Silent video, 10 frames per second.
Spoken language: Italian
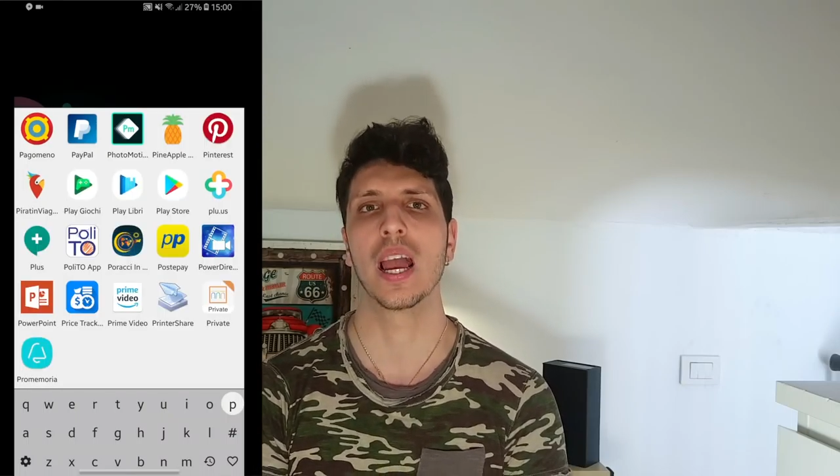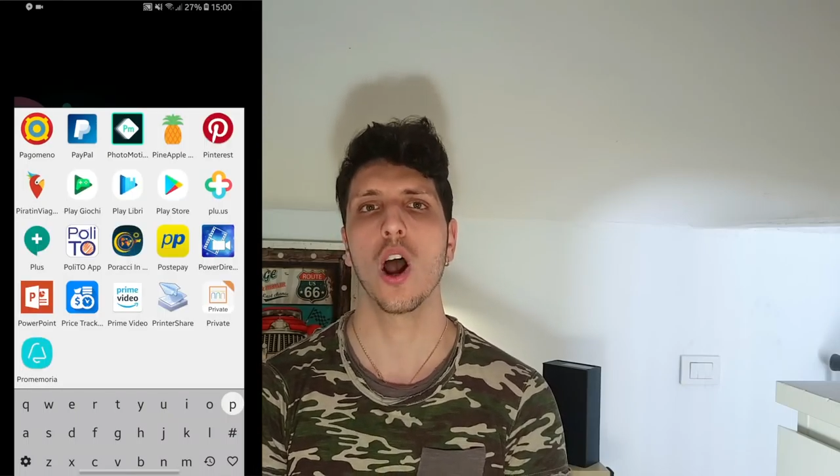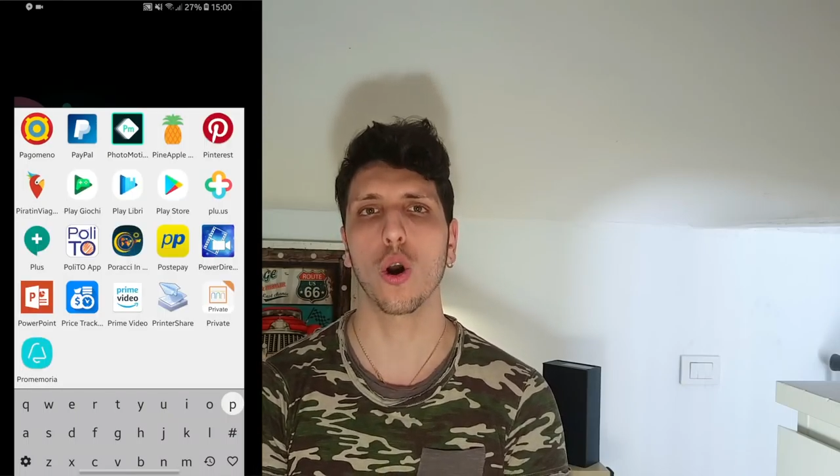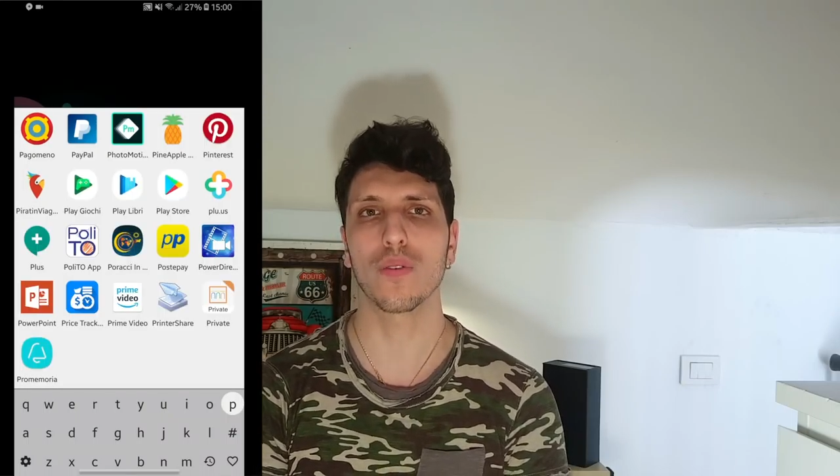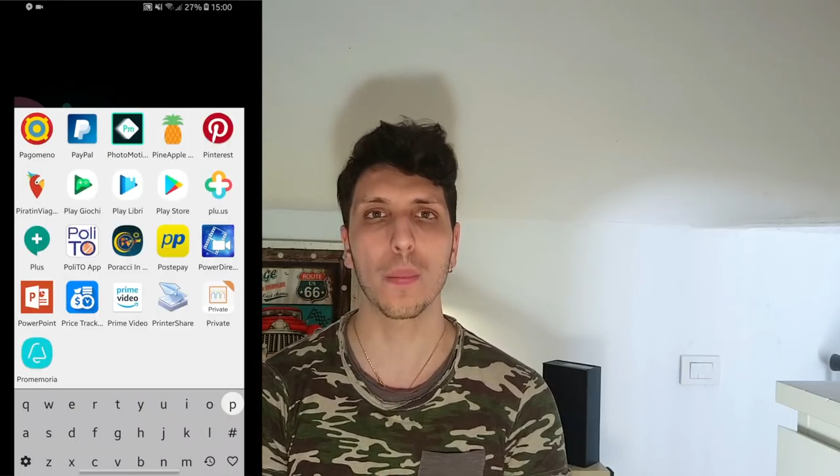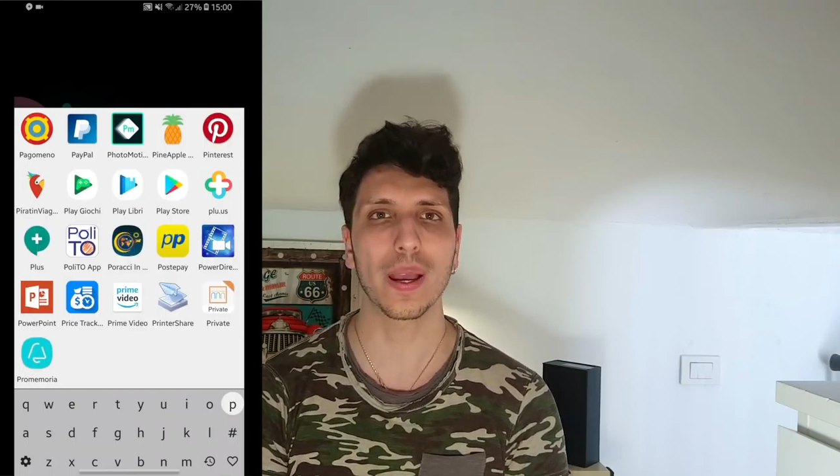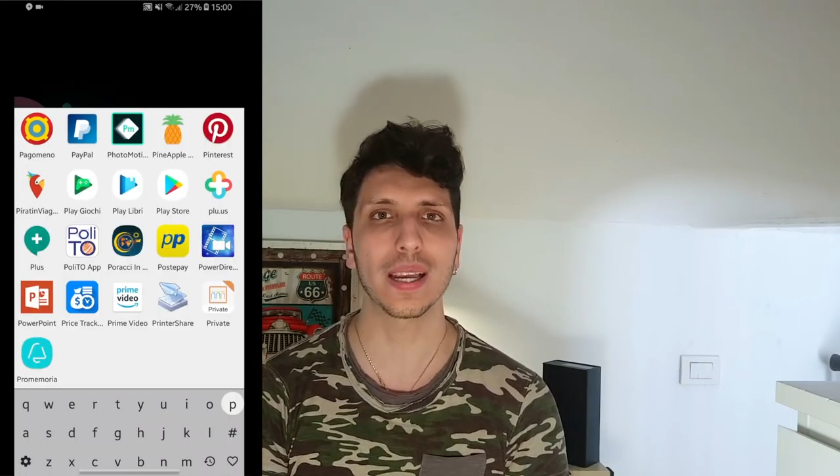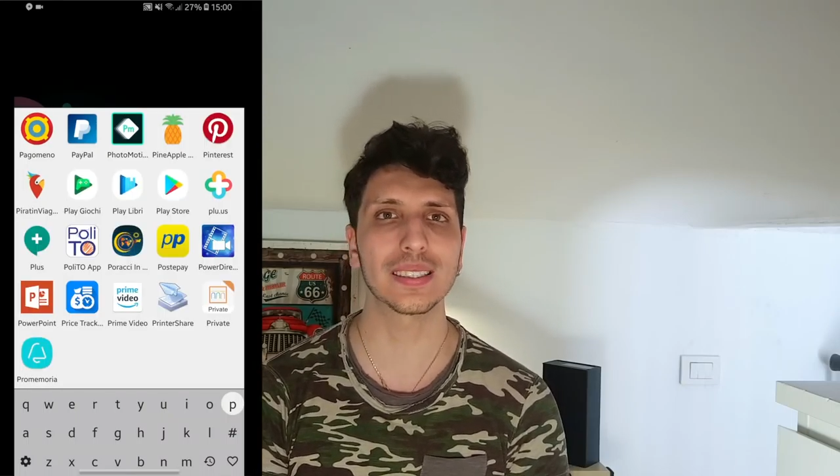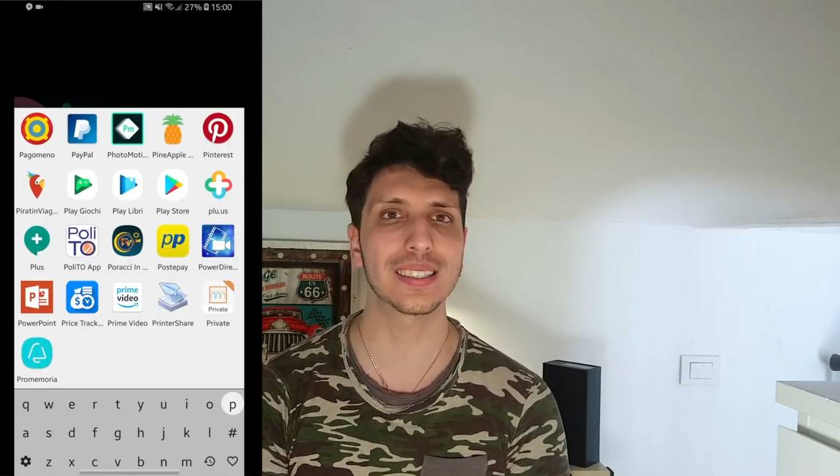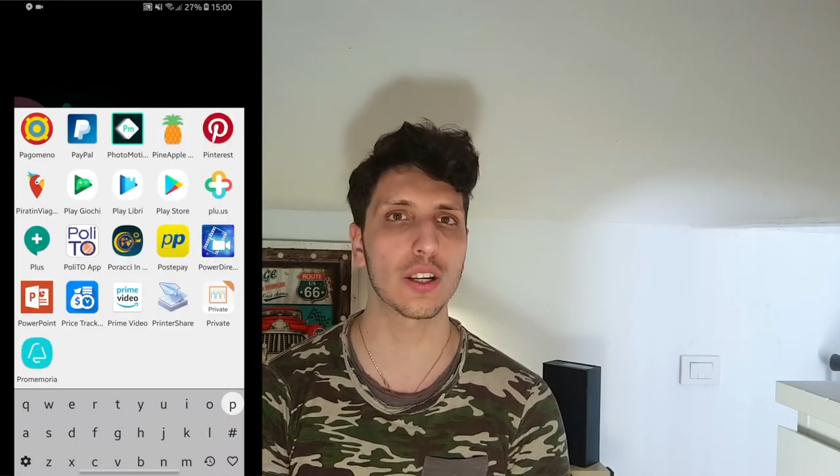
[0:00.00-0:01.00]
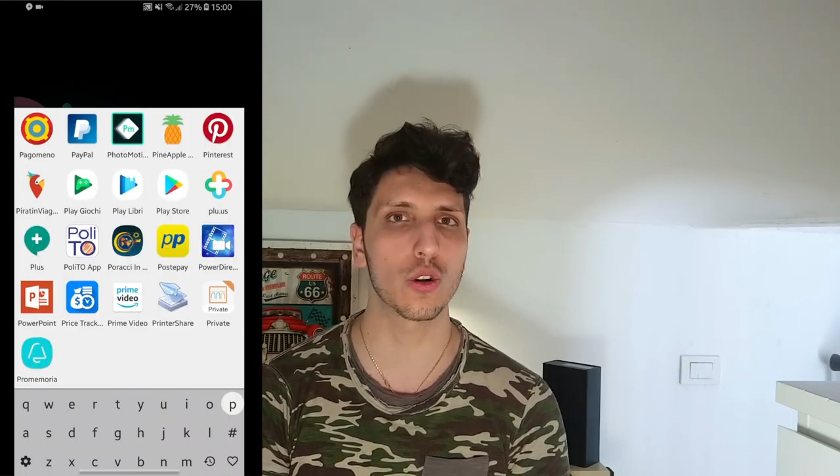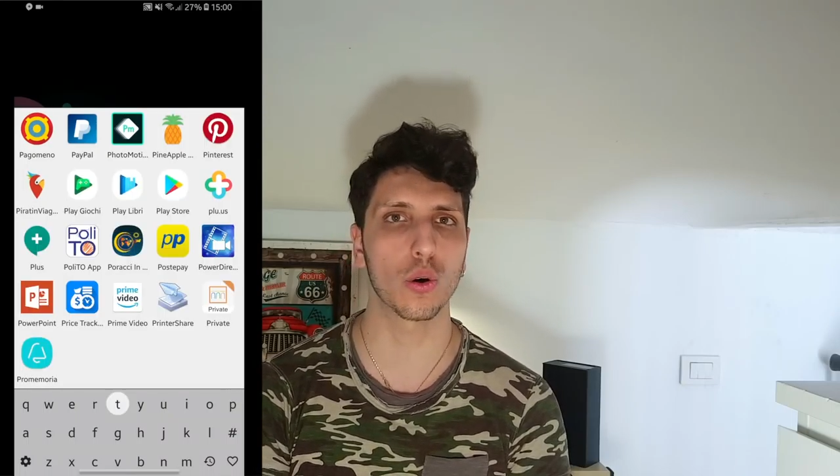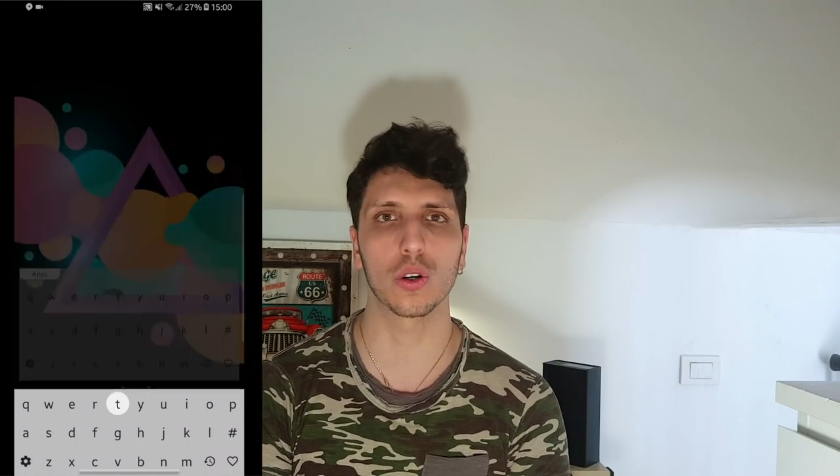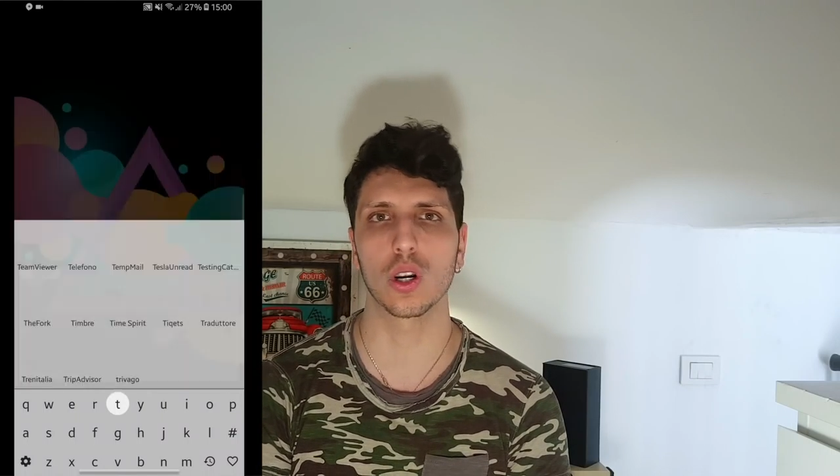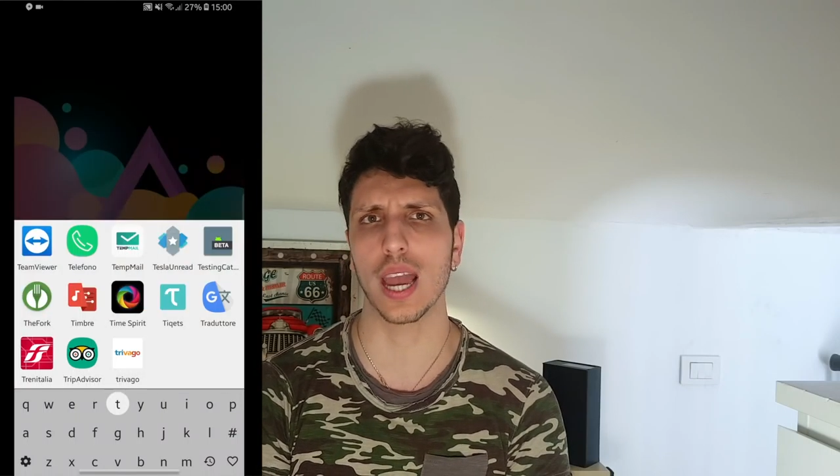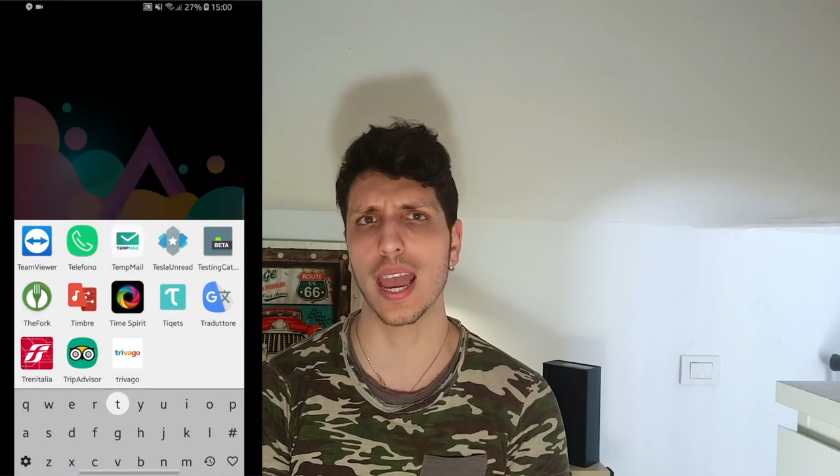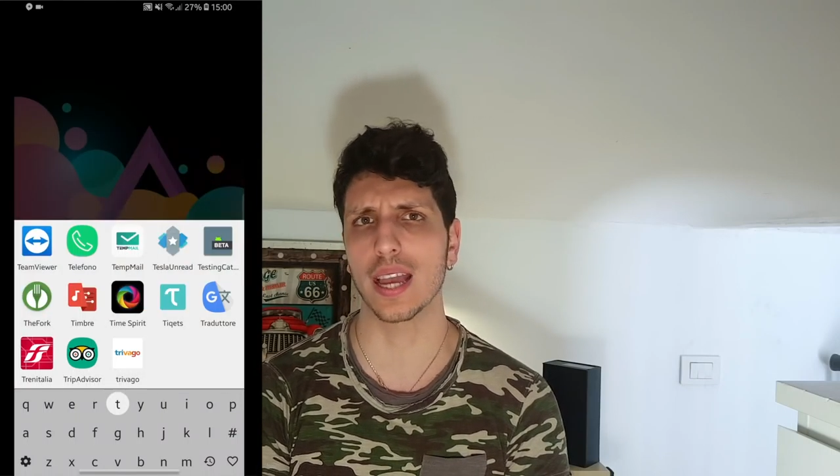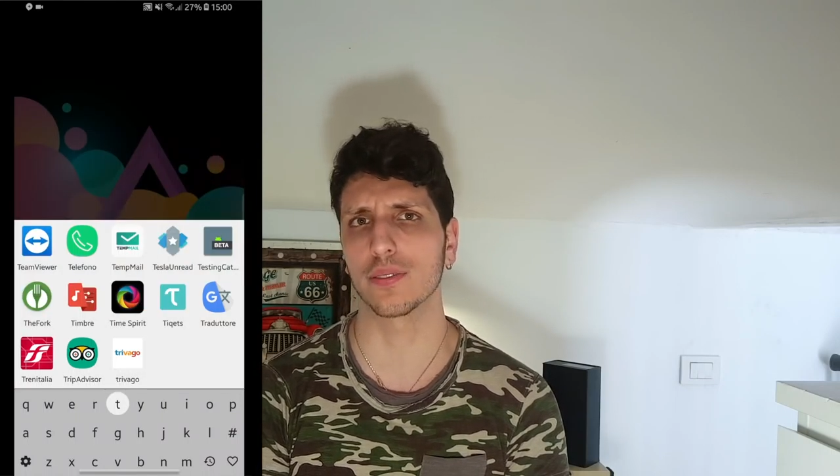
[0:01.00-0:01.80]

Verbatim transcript: Ovviamente non è